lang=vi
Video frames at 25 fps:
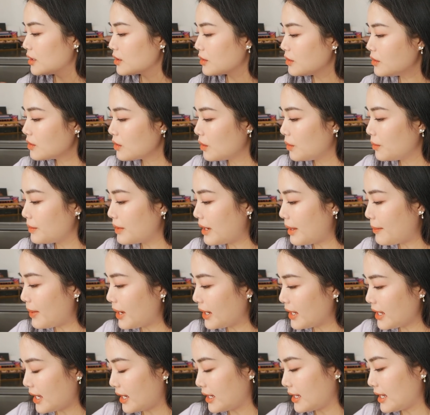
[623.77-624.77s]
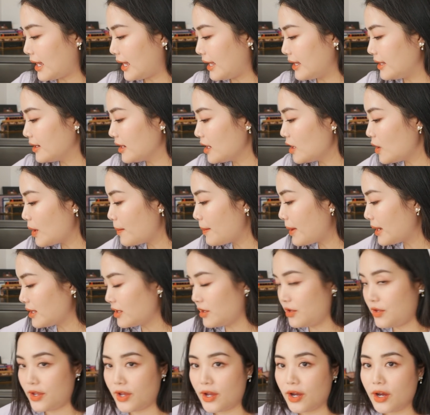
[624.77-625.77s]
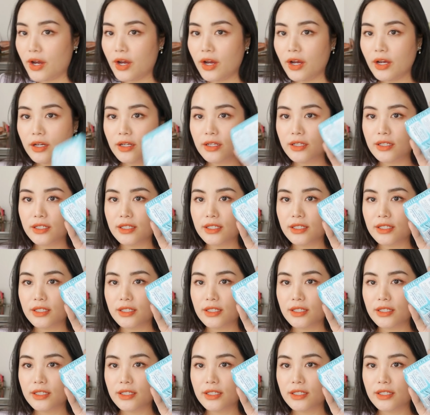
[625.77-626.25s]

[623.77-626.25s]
Cuối cùng là băng hàng ngày, những cái loại băng nhỏ nhỏ